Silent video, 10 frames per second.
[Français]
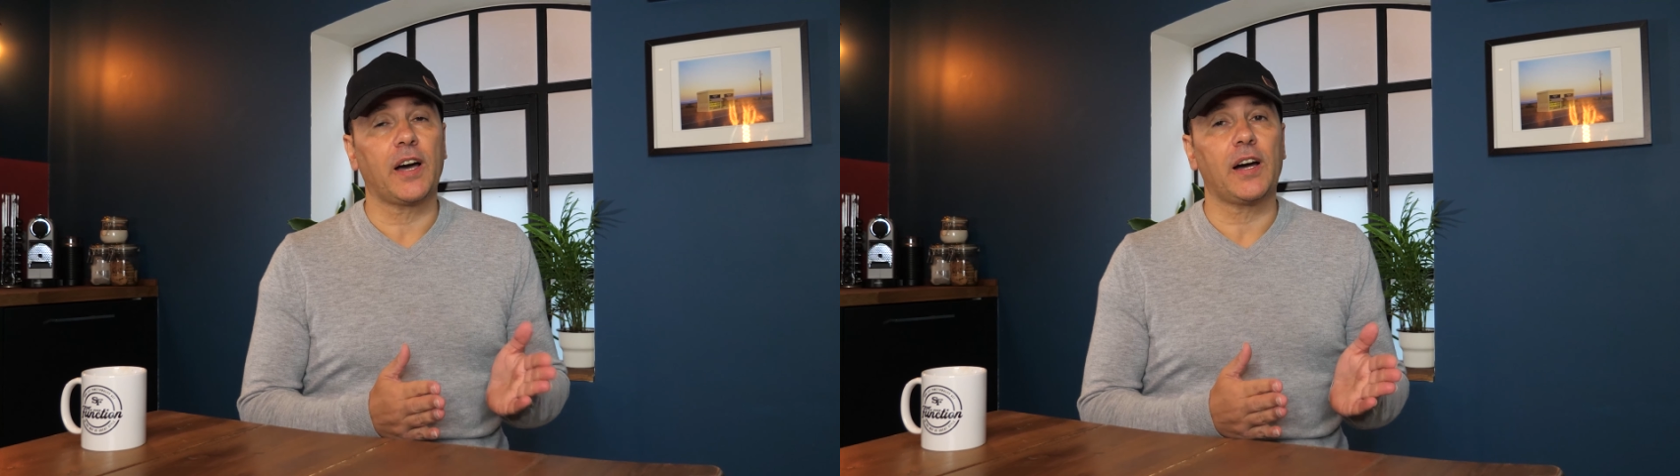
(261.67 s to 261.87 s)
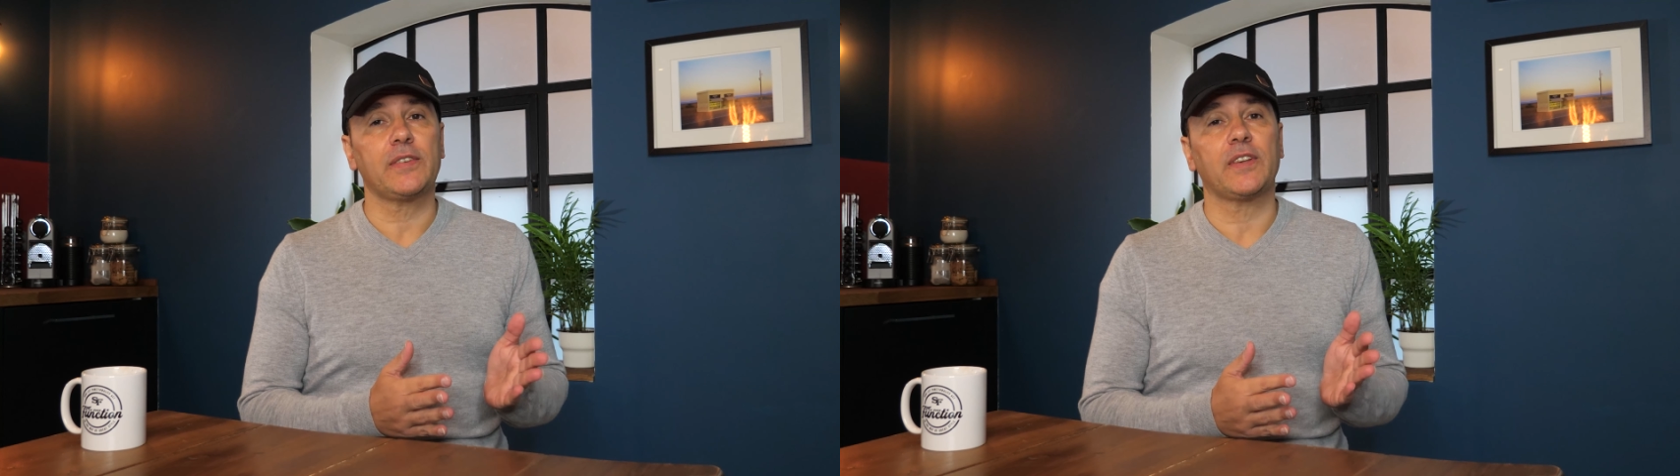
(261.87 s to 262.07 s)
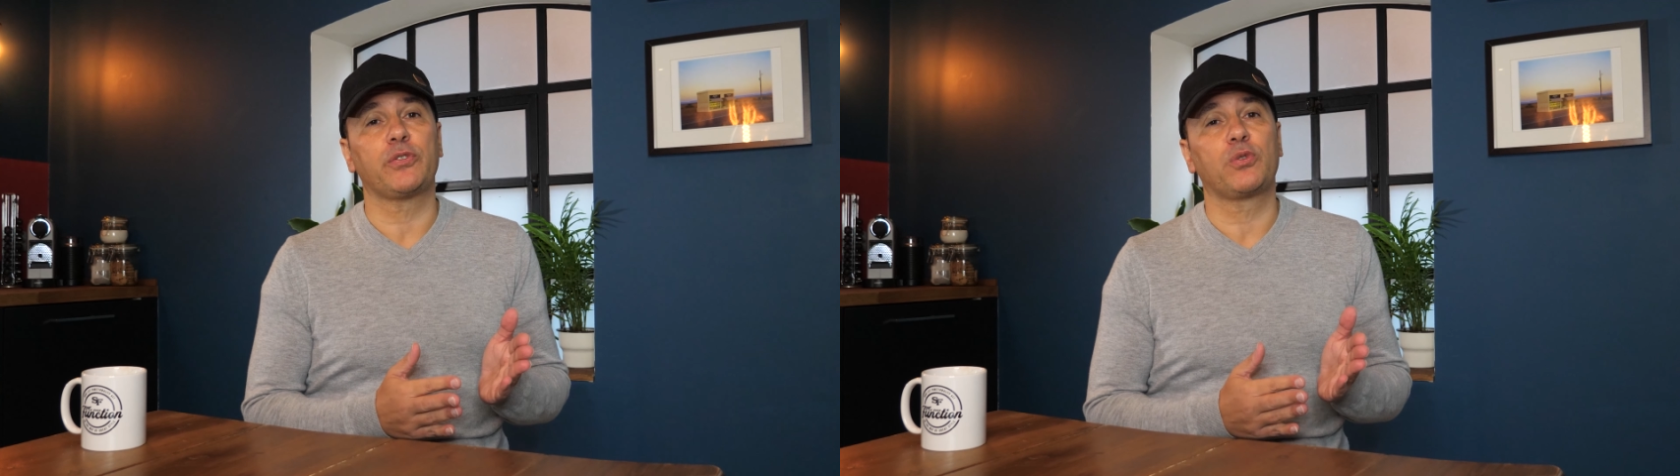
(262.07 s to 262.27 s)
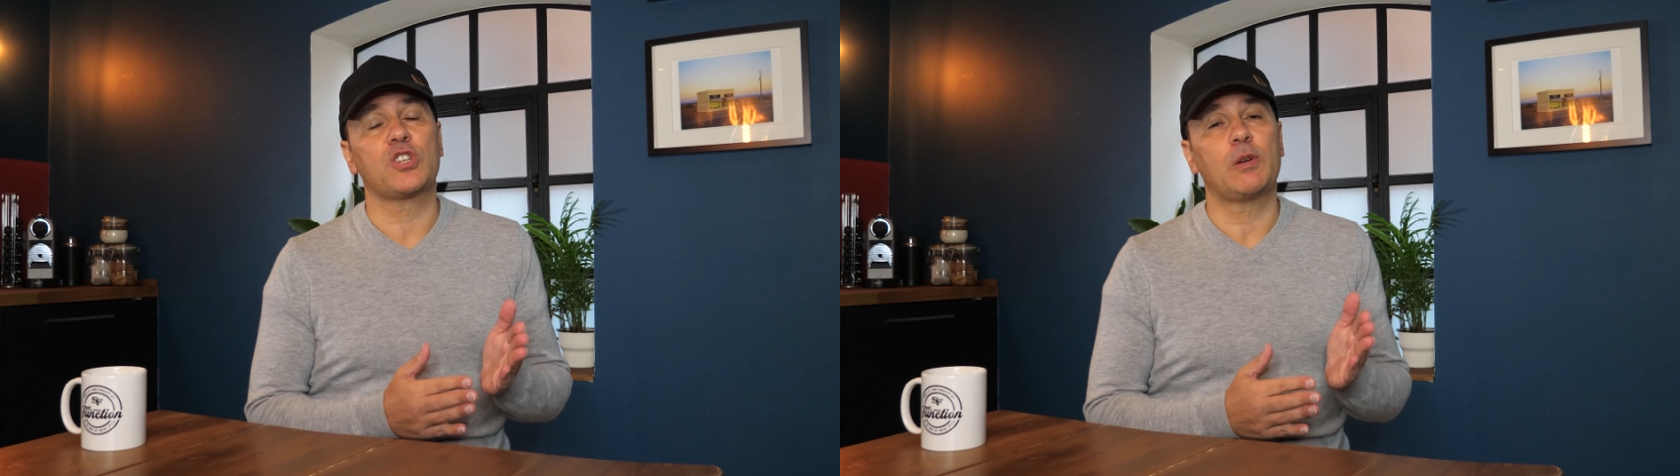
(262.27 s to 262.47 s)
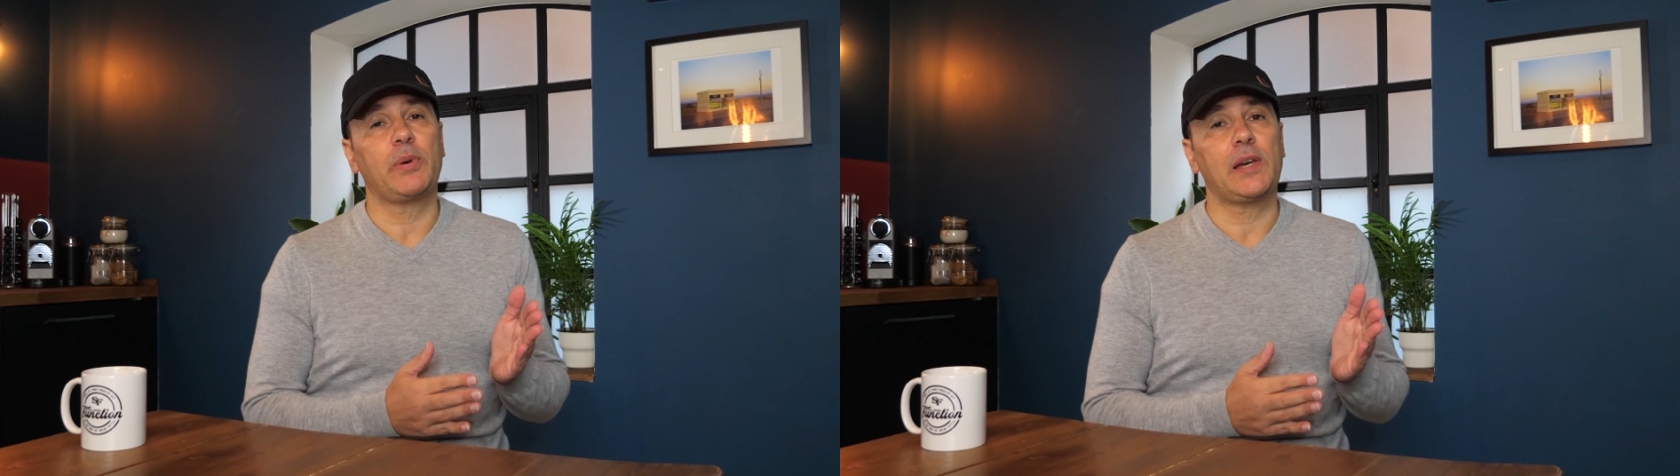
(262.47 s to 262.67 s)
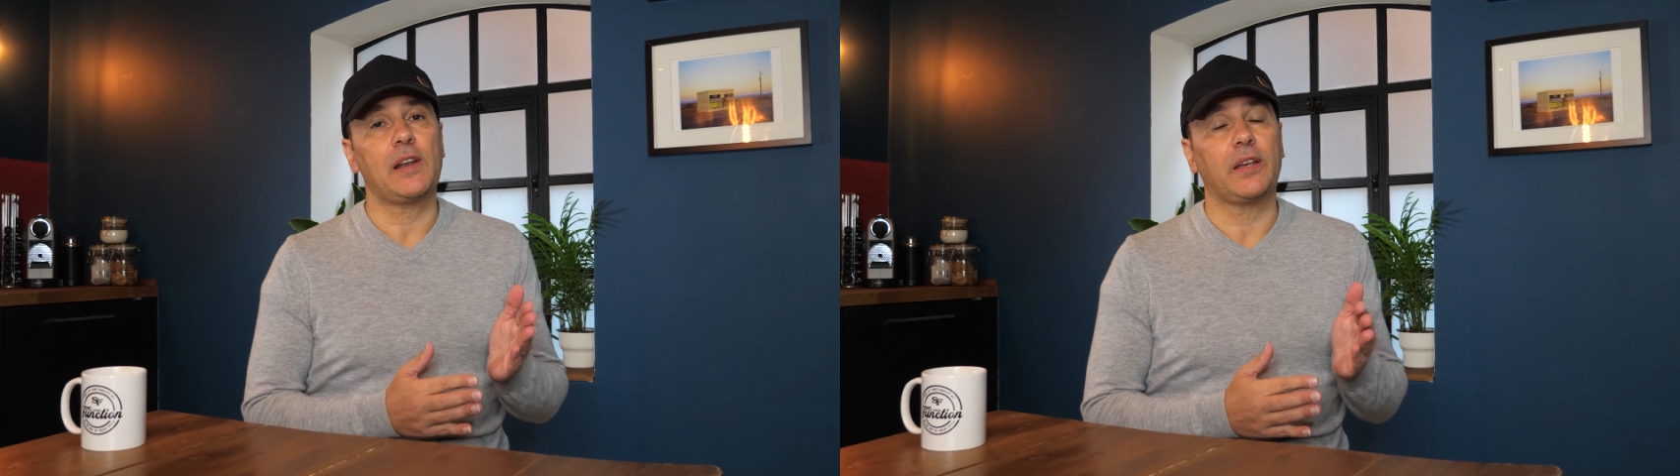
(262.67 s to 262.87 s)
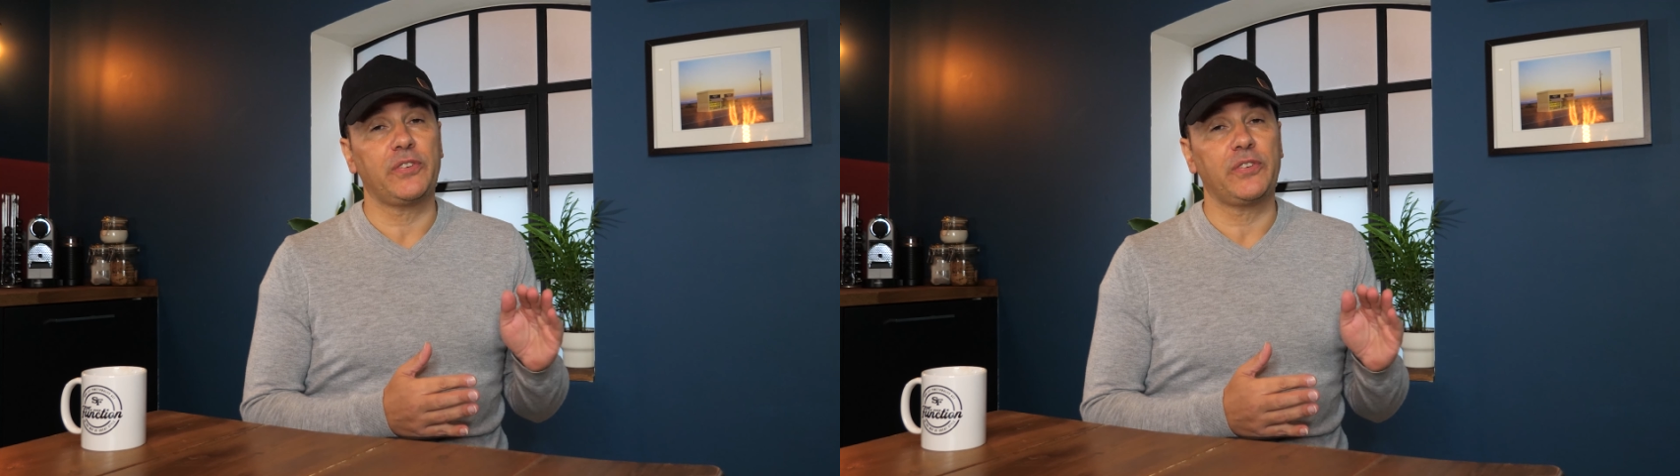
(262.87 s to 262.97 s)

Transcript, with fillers: grâce à ce que j'appelle la